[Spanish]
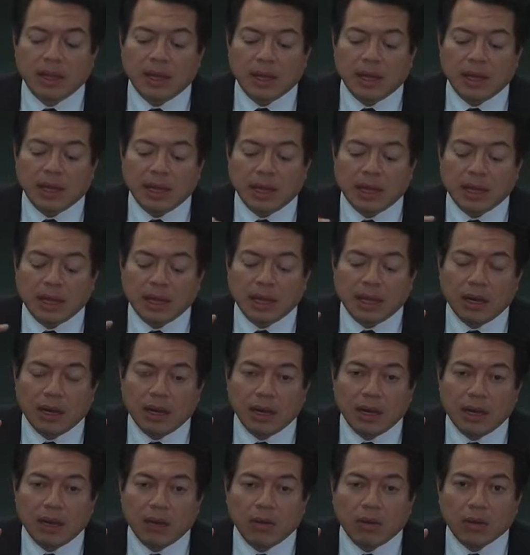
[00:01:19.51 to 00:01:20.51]
Eh,
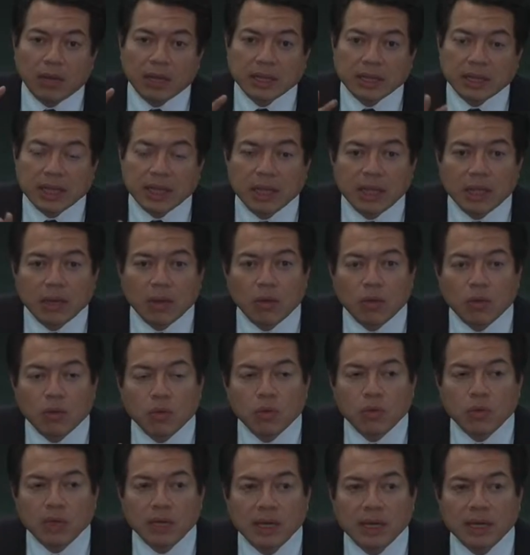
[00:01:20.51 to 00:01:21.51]
lo que tiene que
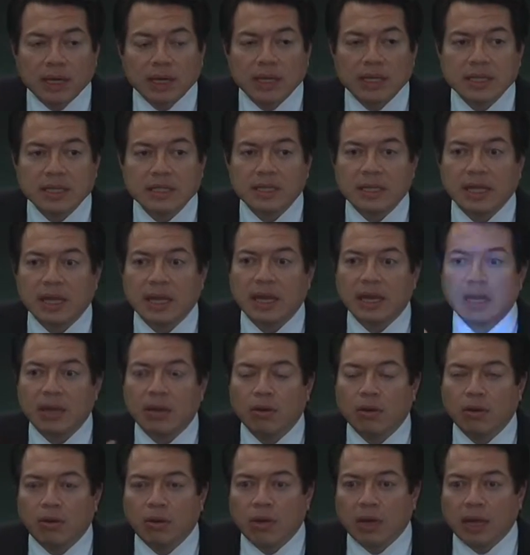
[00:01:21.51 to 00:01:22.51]
ocurrir es que
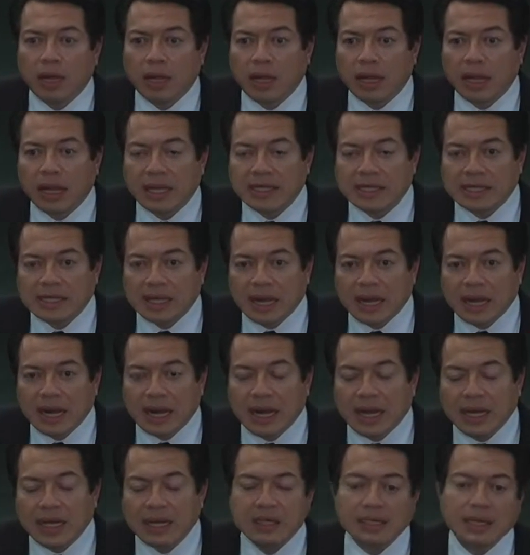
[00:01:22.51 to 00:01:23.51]
lo que se
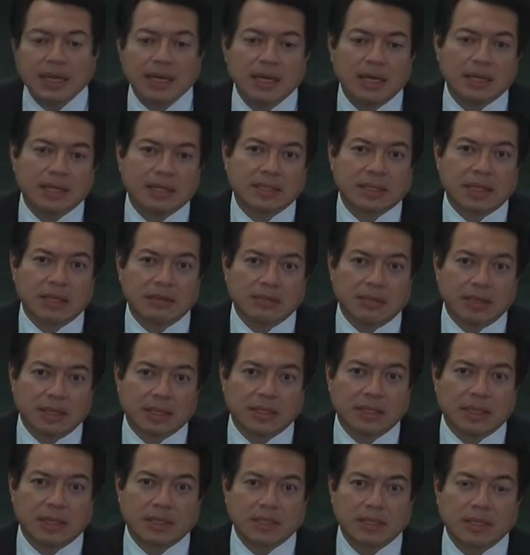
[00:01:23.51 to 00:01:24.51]
analice en estas
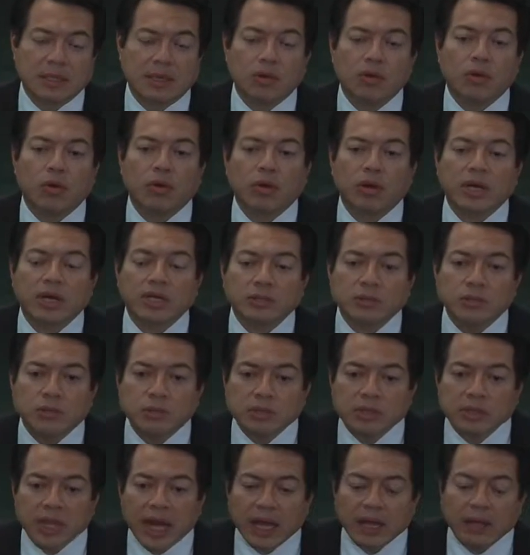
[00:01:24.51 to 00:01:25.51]
mesas, los
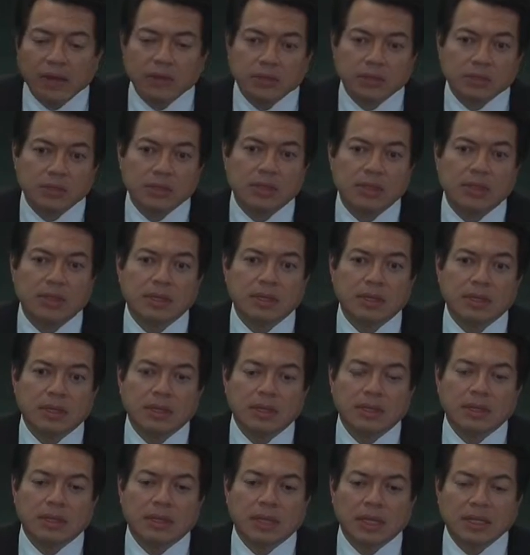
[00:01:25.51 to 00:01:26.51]
resultados
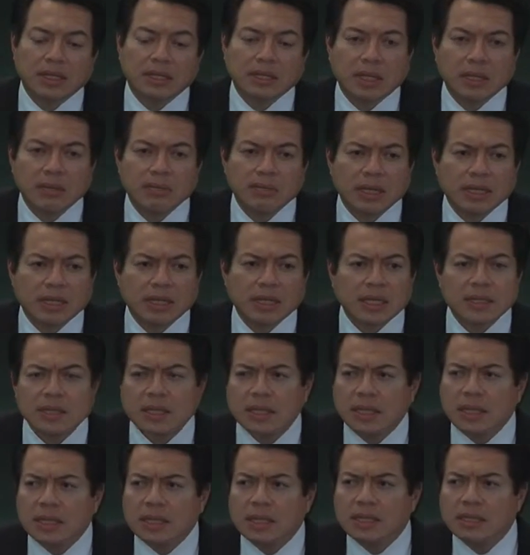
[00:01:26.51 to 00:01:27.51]
de estas
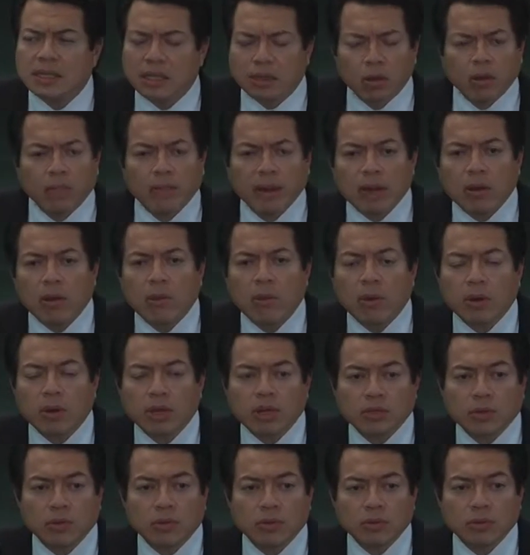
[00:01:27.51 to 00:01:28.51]
mesas, se tomen como
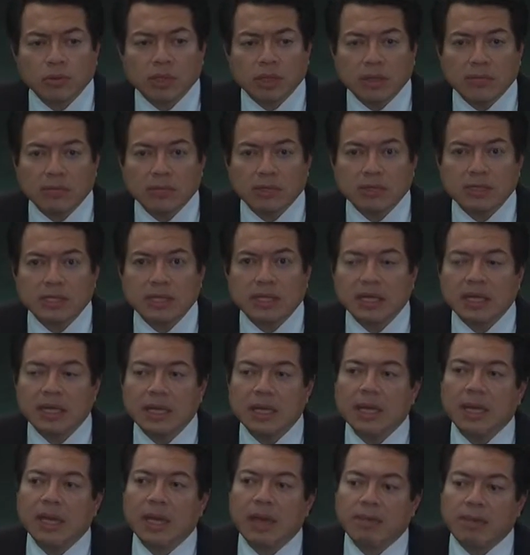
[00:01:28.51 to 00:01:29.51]
resolutivos
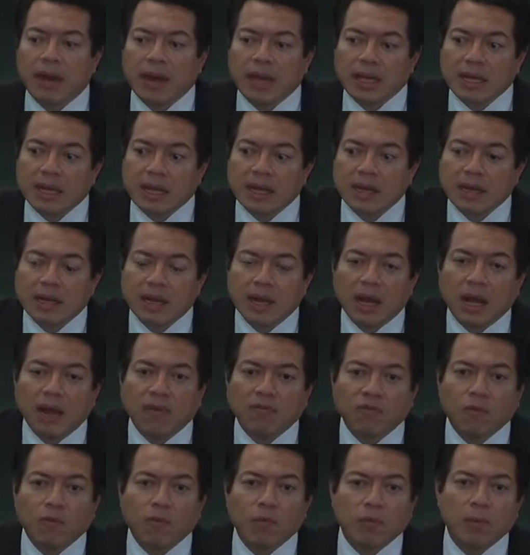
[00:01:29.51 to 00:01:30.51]
y que vayan
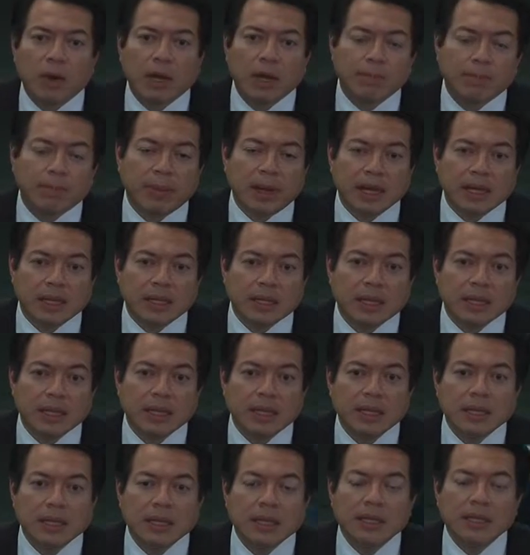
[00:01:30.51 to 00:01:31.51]
a formar
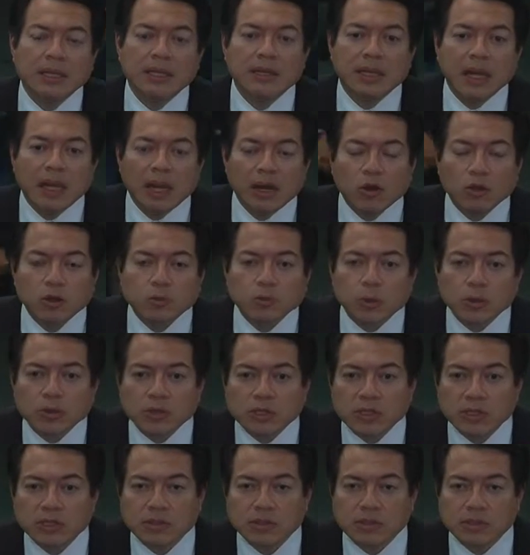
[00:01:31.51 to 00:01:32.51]
parte de los
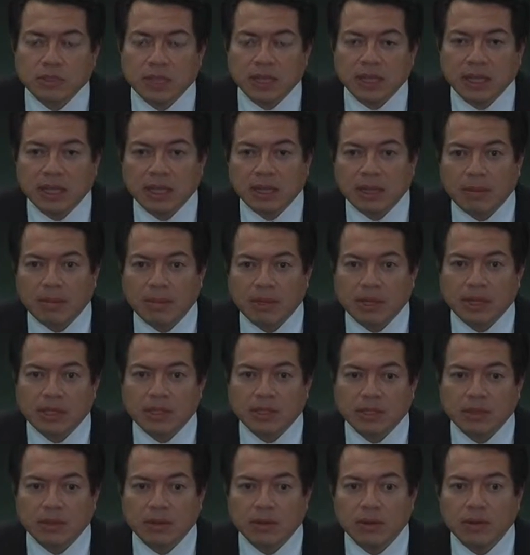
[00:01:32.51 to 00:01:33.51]
procesos de
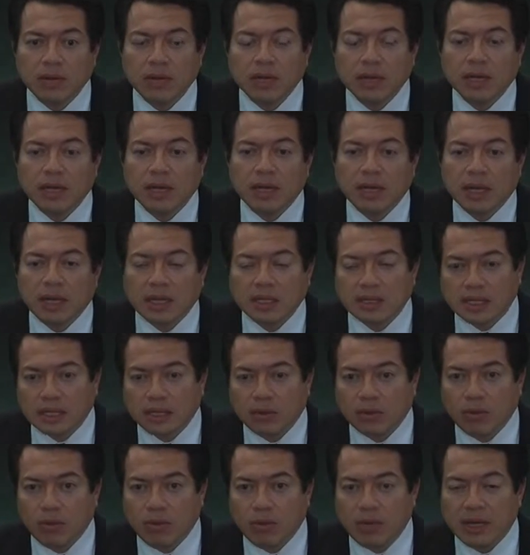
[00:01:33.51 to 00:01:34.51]
dictaminación que se
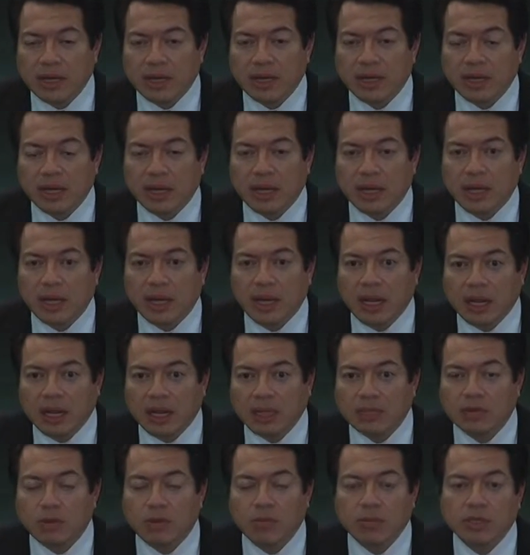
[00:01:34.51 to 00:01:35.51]
tomen en
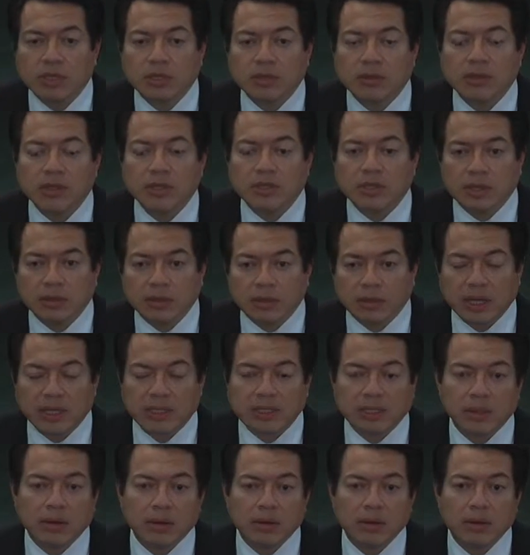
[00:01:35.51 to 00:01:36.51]
las comisiones de
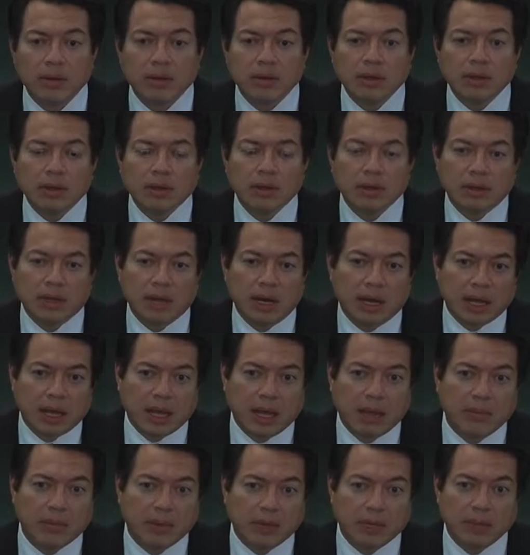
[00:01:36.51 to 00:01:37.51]
educación de la
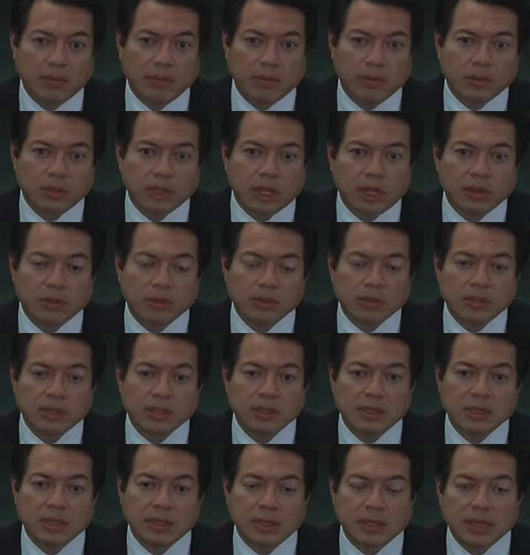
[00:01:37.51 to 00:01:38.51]
Cámara de Diputados
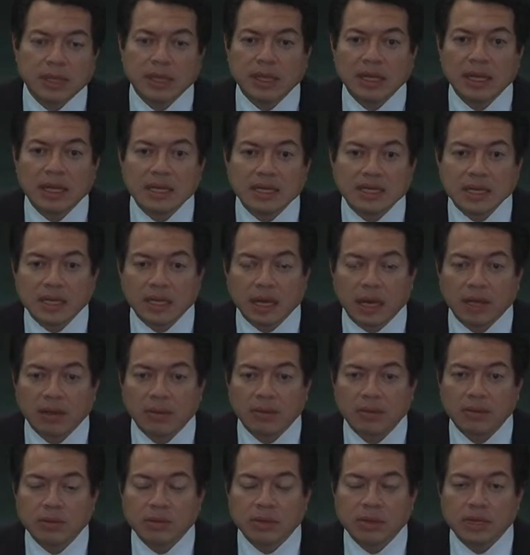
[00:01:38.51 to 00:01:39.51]
y del
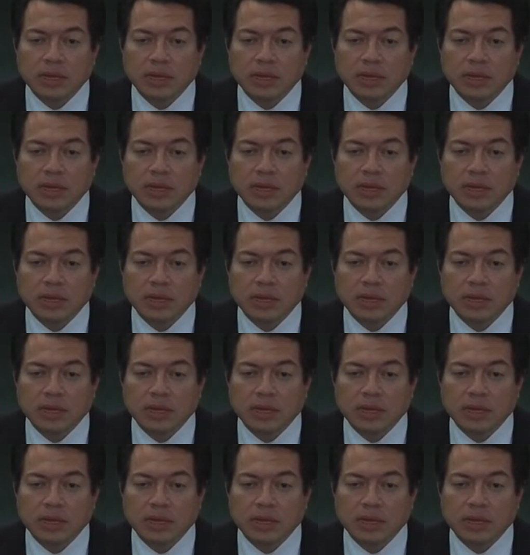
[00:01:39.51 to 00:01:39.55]
Senado.